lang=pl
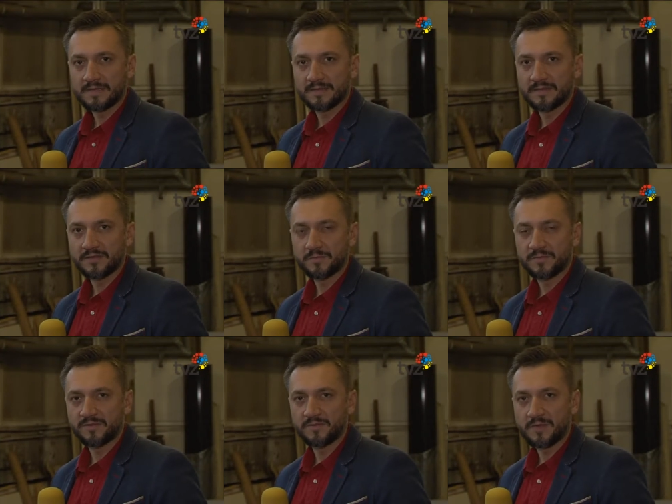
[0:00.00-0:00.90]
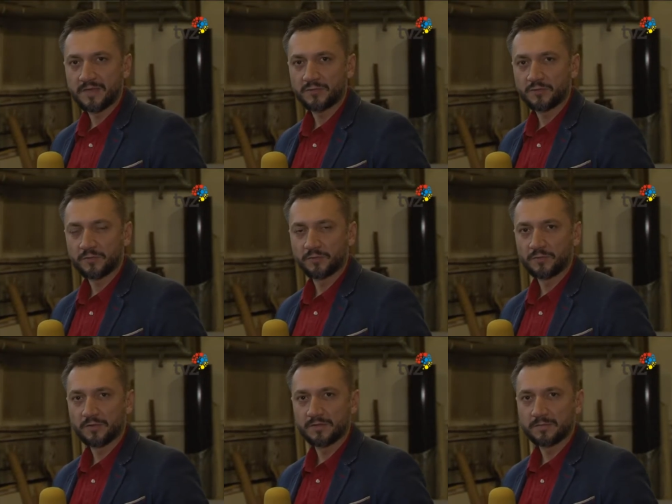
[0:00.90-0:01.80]
jesteśmy w miejscu, w
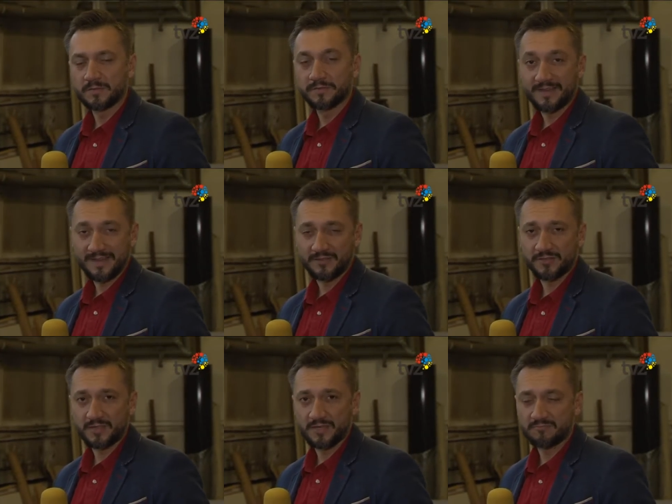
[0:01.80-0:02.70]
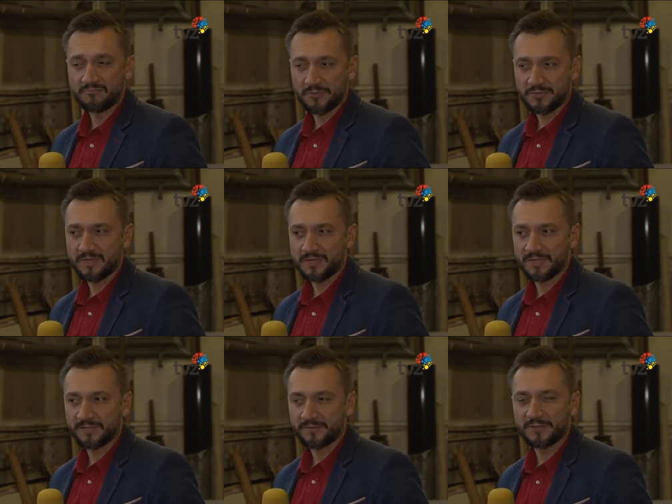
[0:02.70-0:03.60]
którym w teatrze można
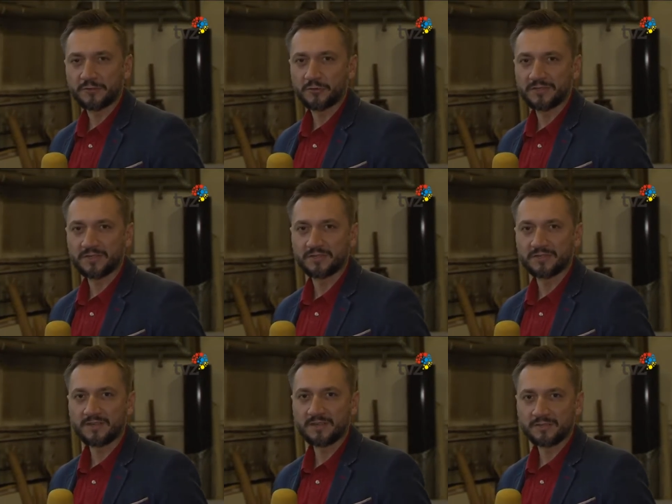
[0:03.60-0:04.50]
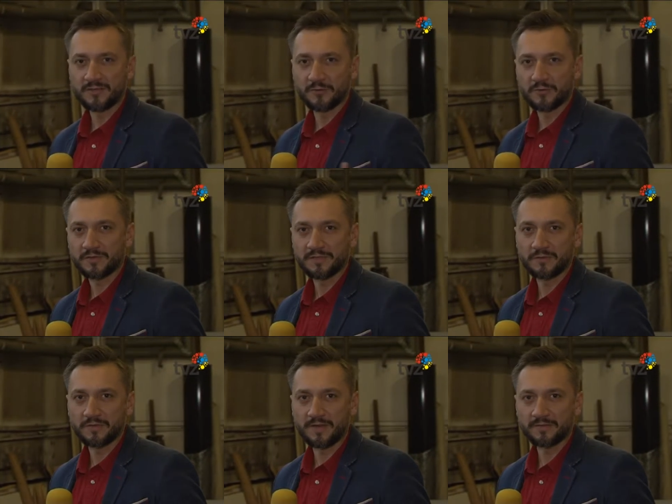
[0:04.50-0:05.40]
rzec wszystko się zaczyna, jeżeli chodzi o
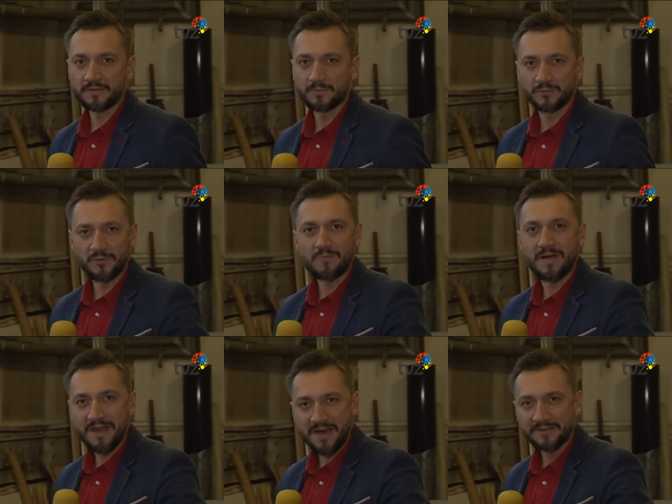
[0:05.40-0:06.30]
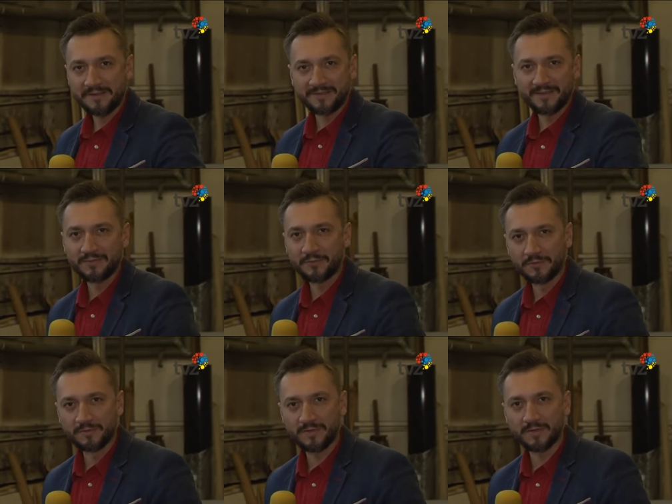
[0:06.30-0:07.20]
scenografię, bo to malarnia teatru
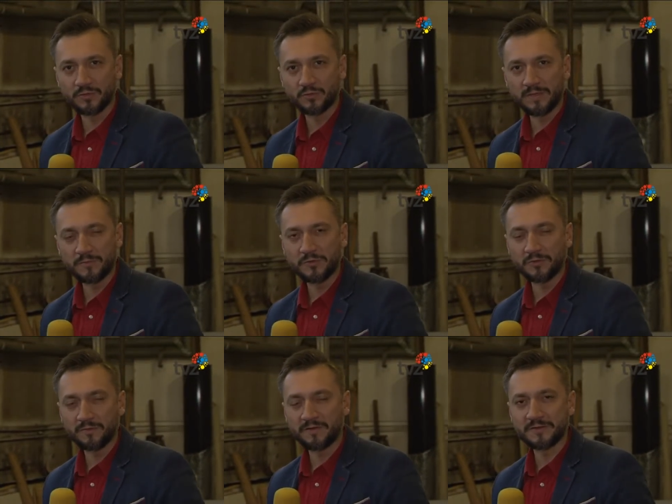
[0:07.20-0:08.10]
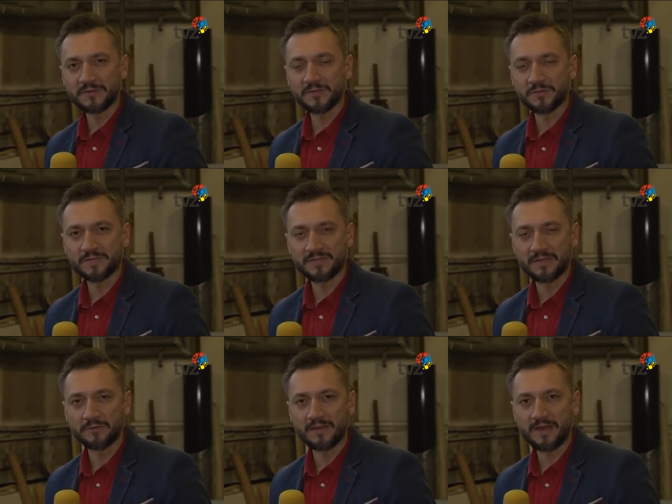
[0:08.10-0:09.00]
nowego. Tutaj przygotowane są
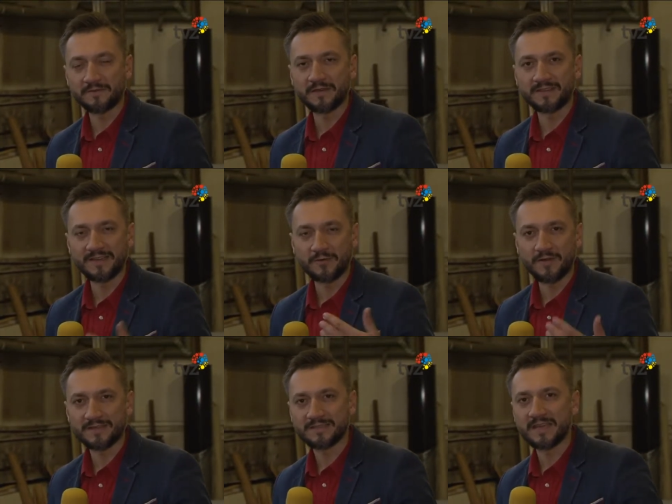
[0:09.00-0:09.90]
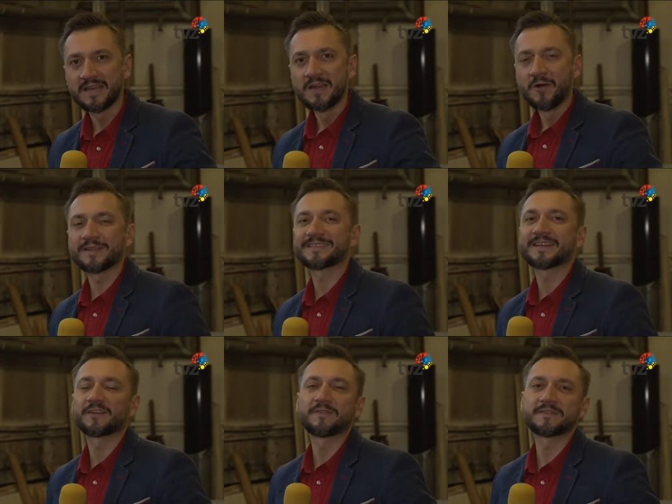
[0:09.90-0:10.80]
scenografie i dekoracje oraz
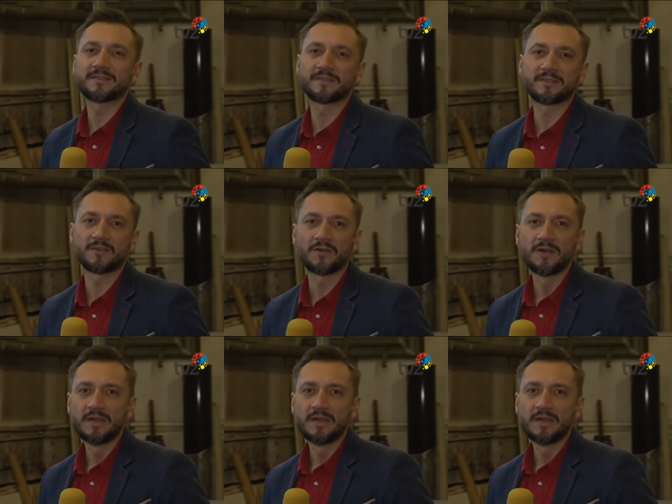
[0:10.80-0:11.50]
rekwizyty do